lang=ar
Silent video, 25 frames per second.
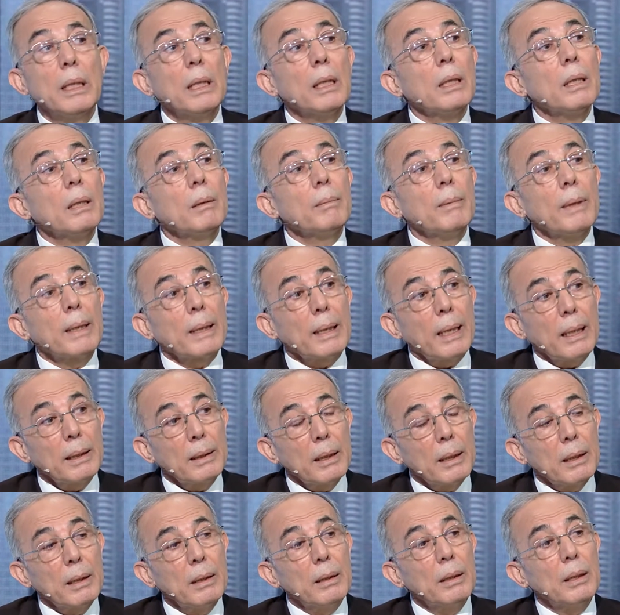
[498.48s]
هي عباره عن
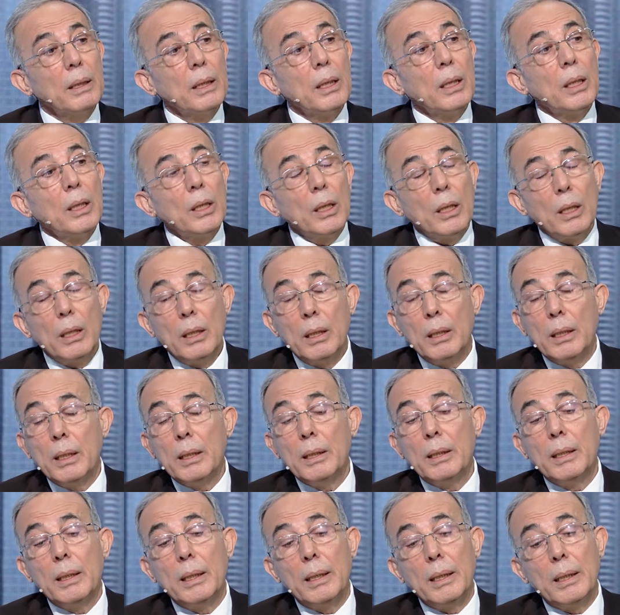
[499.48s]
ال... ال...
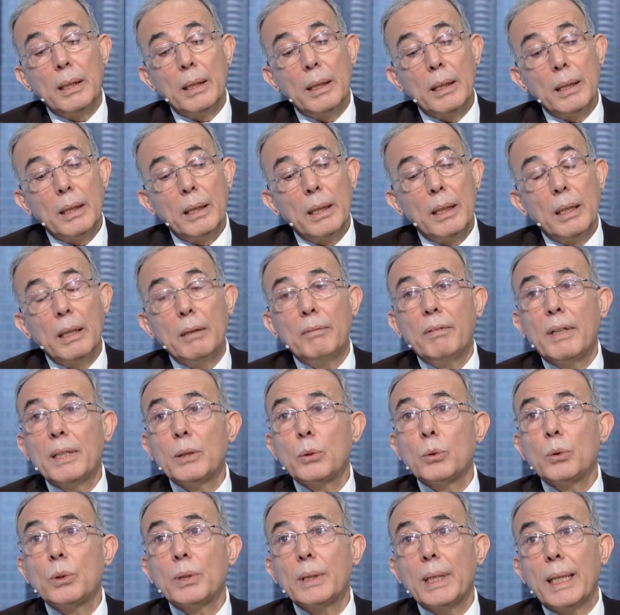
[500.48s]
ال...
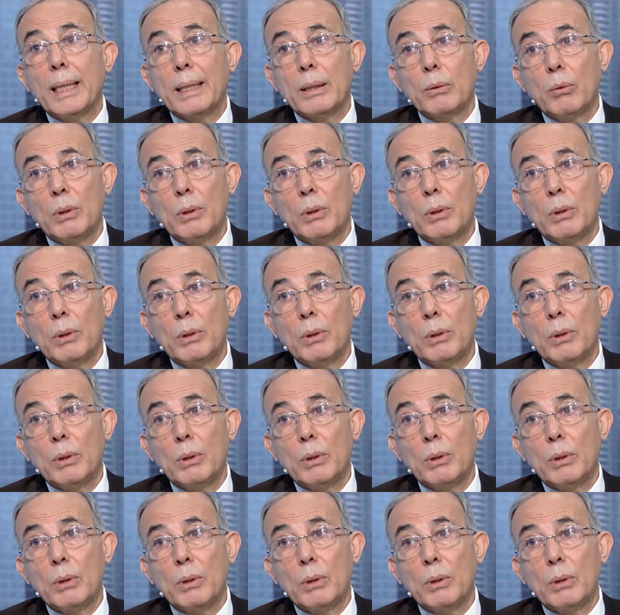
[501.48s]
الفيروسات